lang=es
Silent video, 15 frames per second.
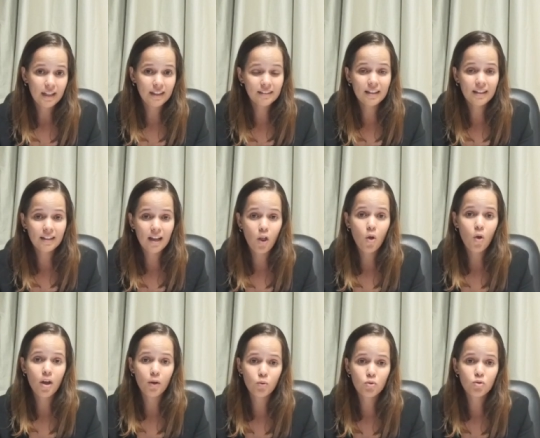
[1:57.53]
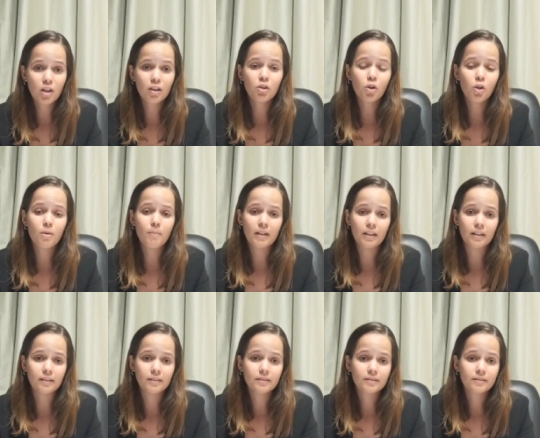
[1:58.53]
internado en un centro de
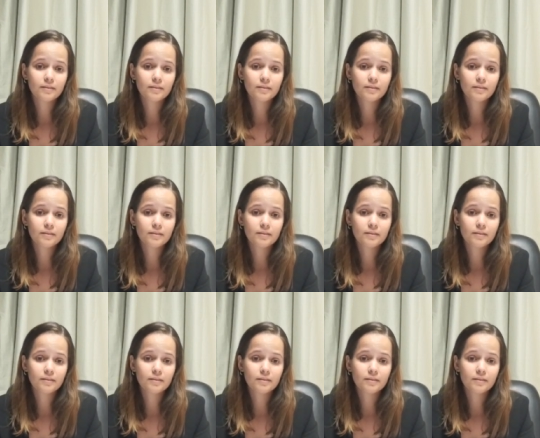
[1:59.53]
Minin.